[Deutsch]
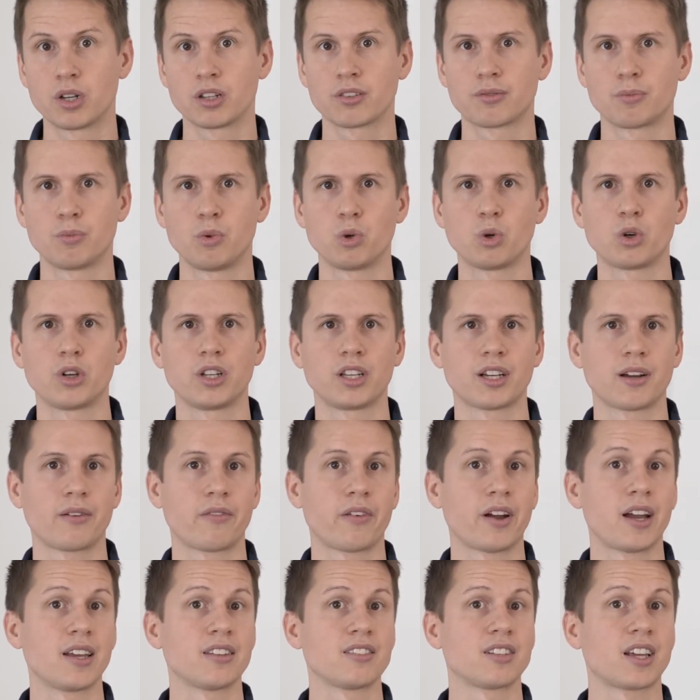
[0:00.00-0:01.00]
dass
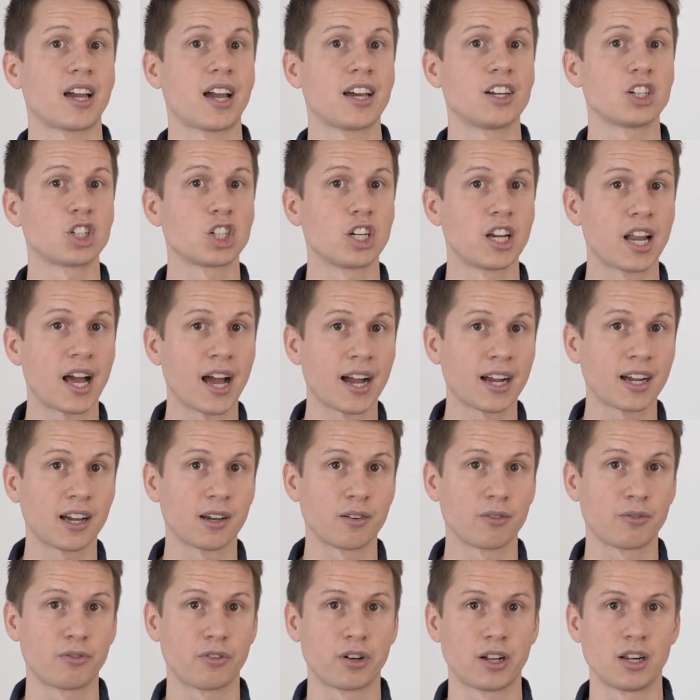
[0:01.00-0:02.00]
möglicherweise ein
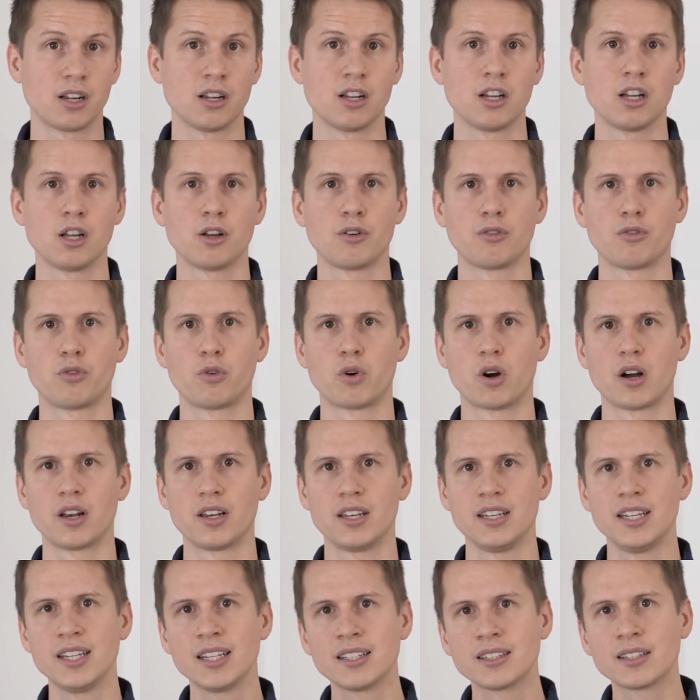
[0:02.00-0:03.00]
Schlaganfall
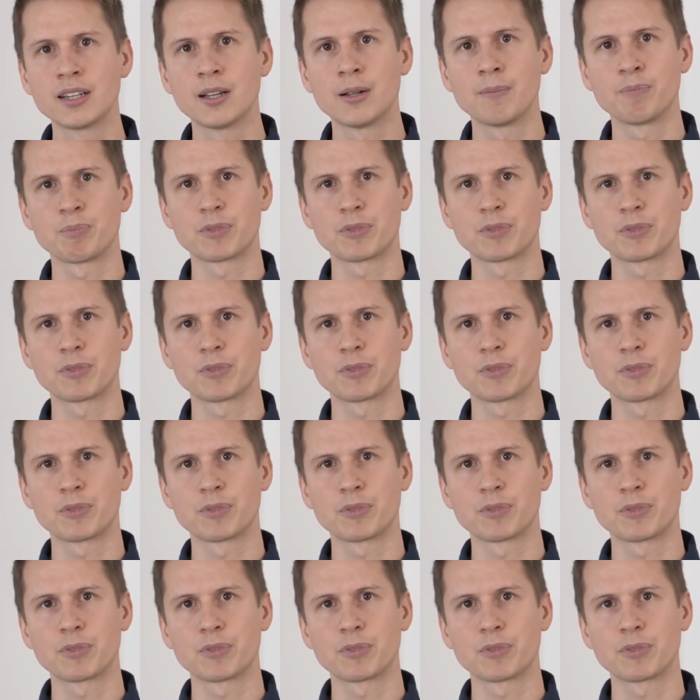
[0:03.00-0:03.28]
vorliegt.